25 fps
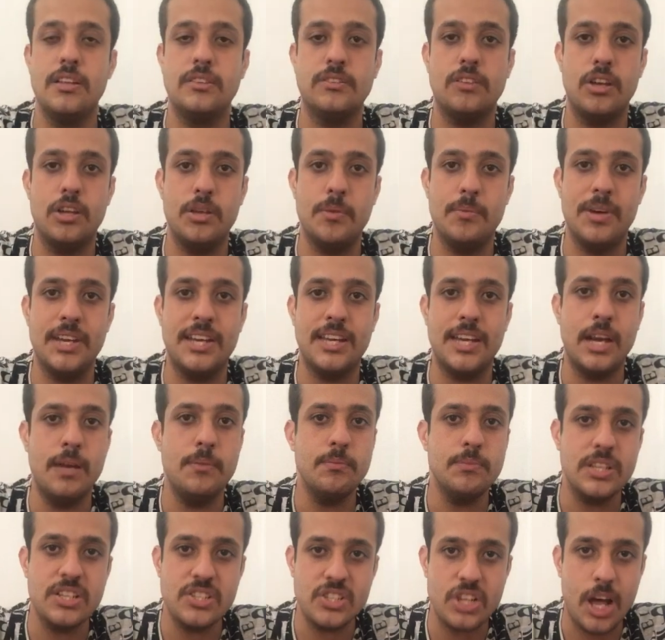طيب
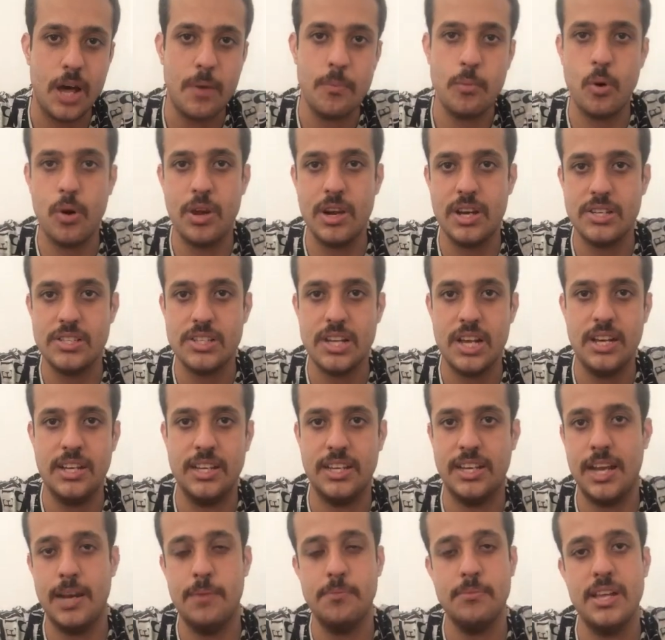الكلام ده صعب ولا سهل
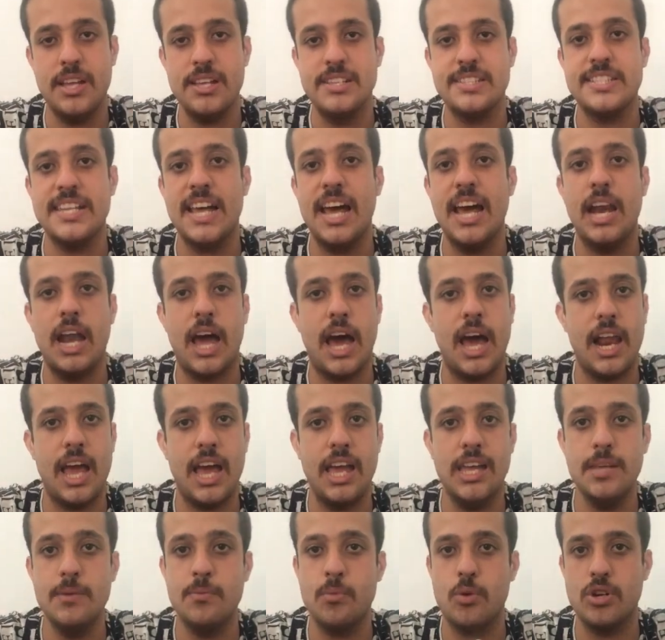الكلام ده سهل على
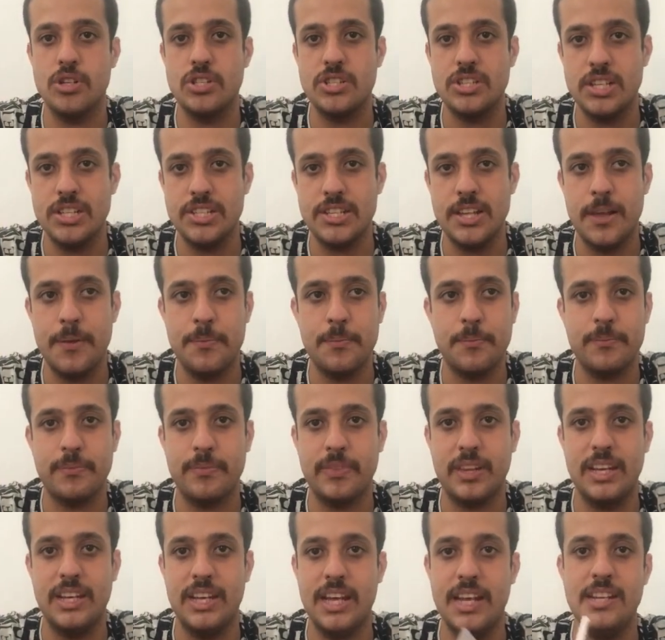اي مؤسسه
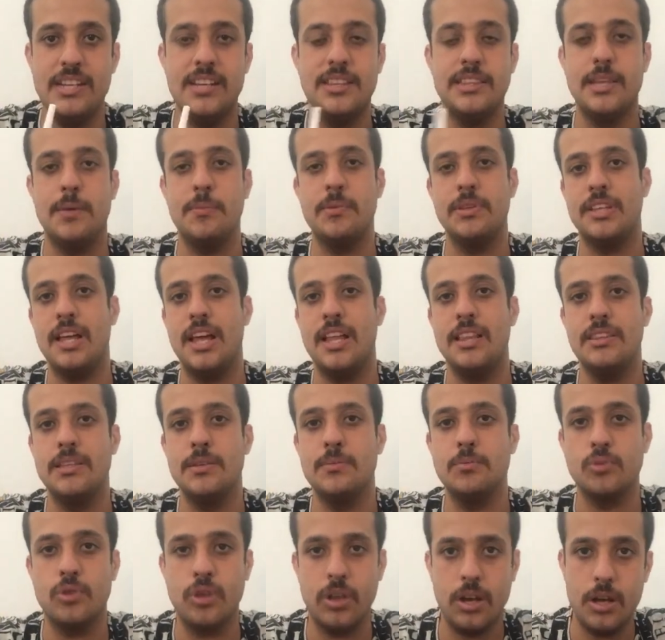لان انت
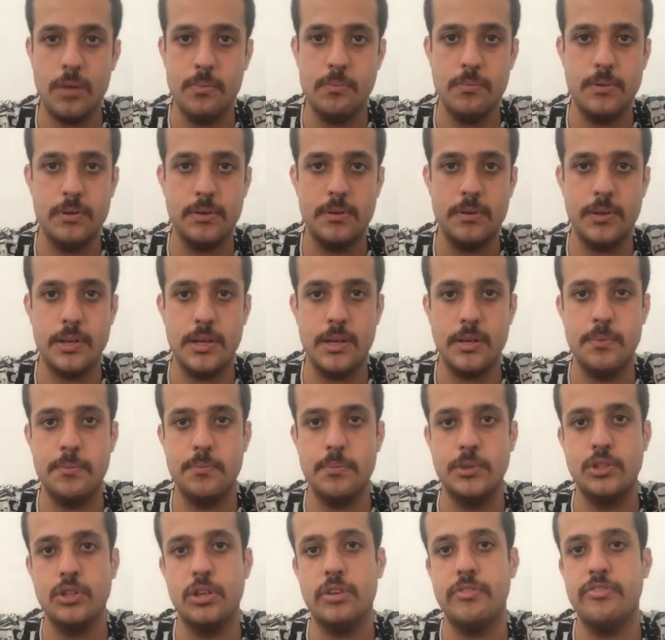بتقدم طلب
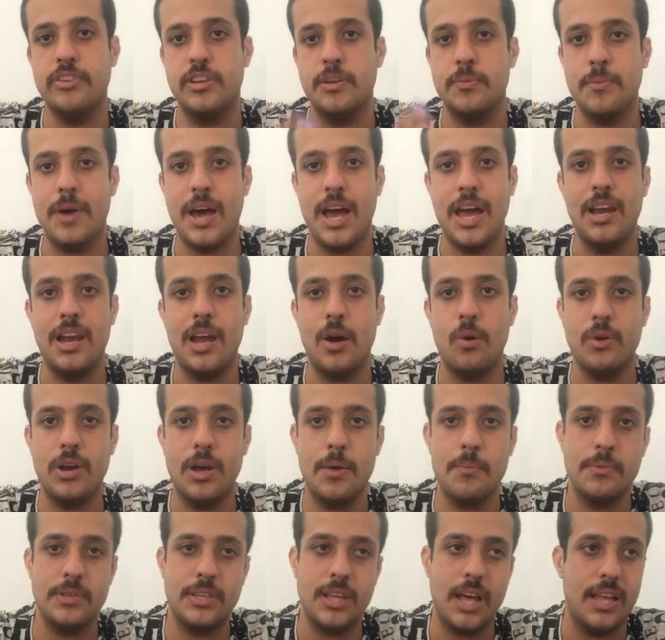بترفق معاه
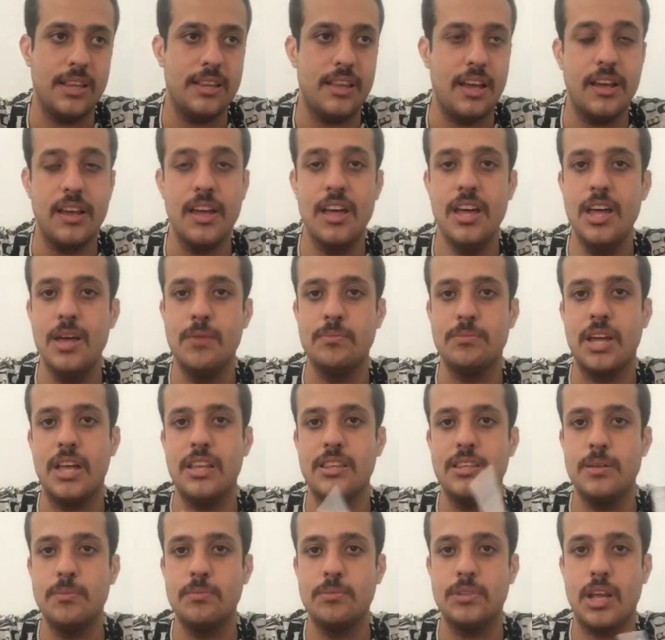الاوراق بتاعتك
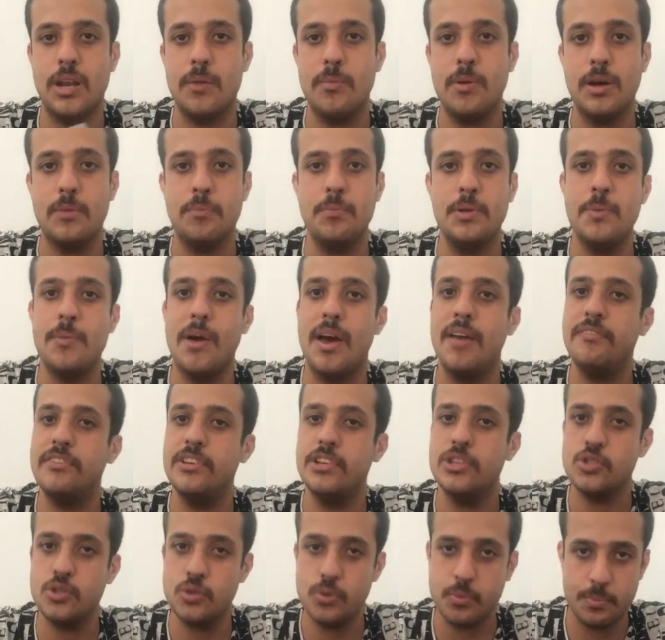تقدم طلبك بيبقى في
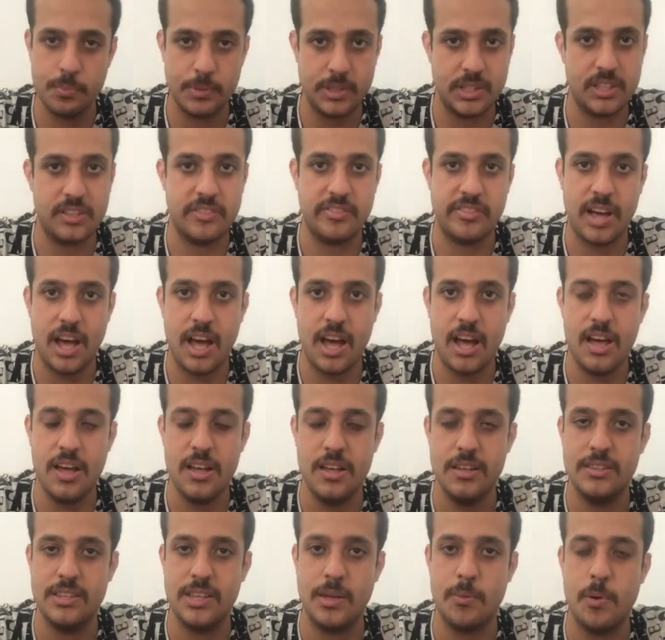رسوم
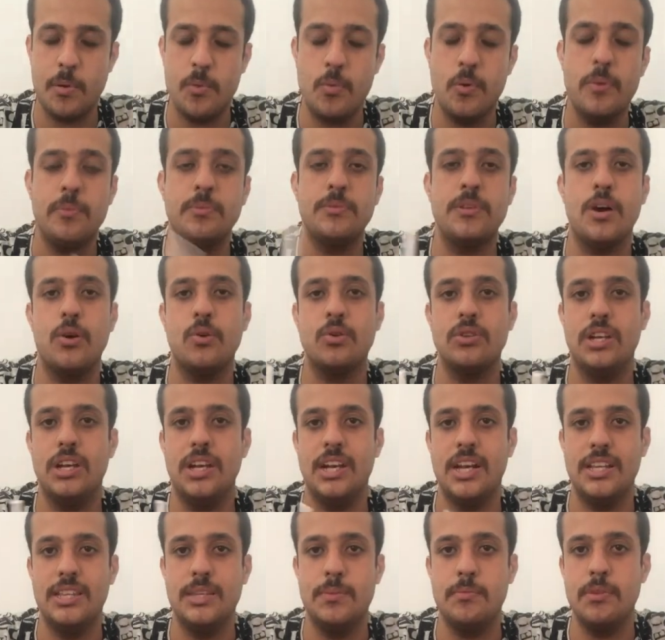بتدفعها تمام وبتاخد
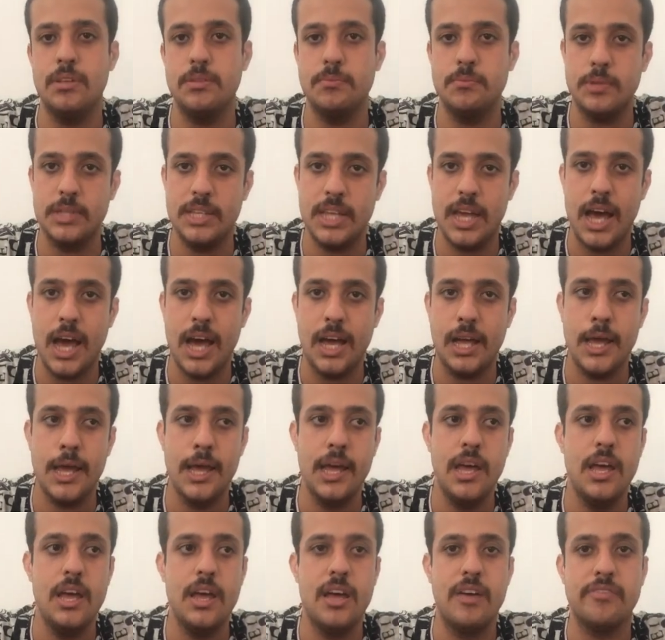الاعتماد بتاعك
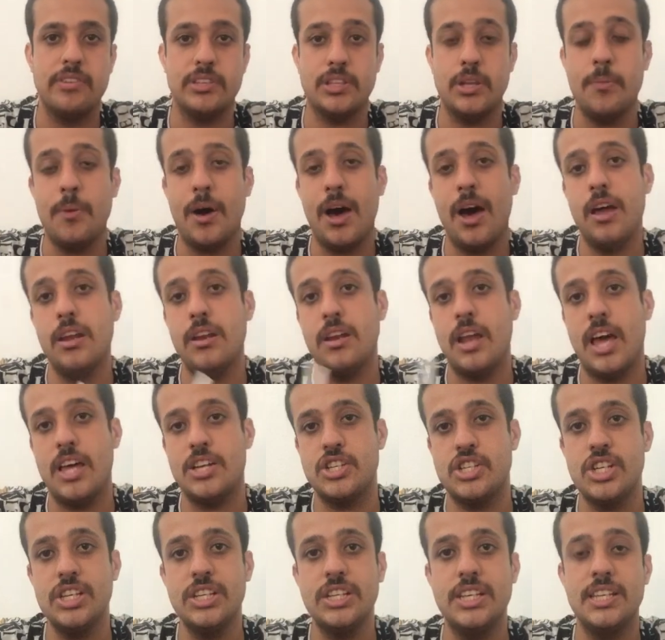فطبعا
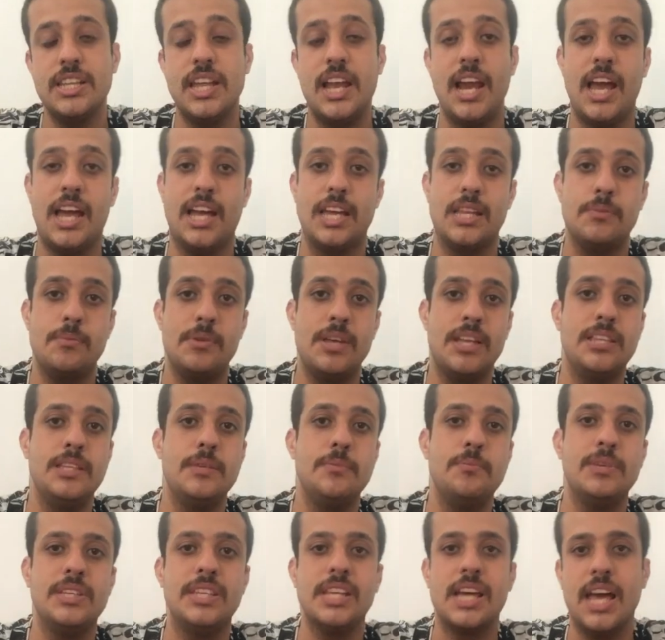عشان كده الاكاديميات دي
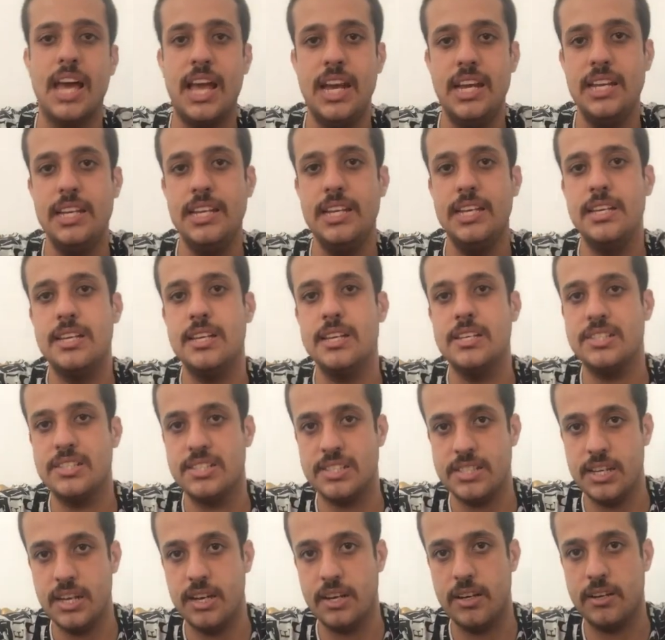بتغلي
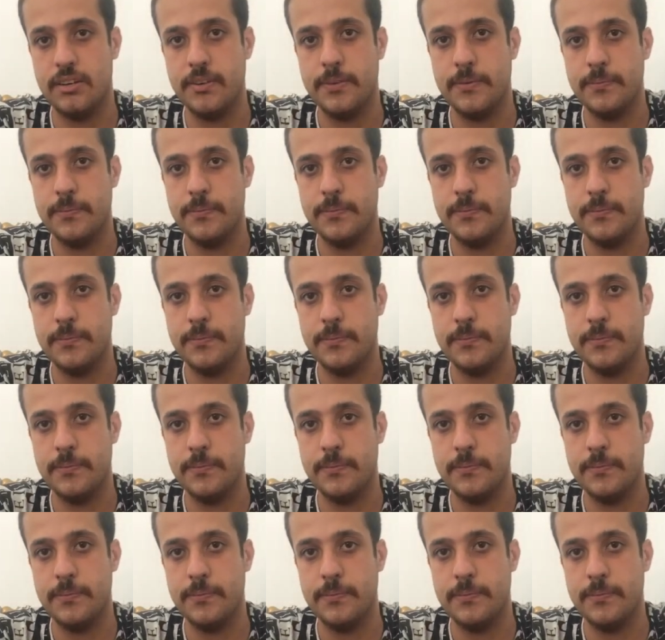السعر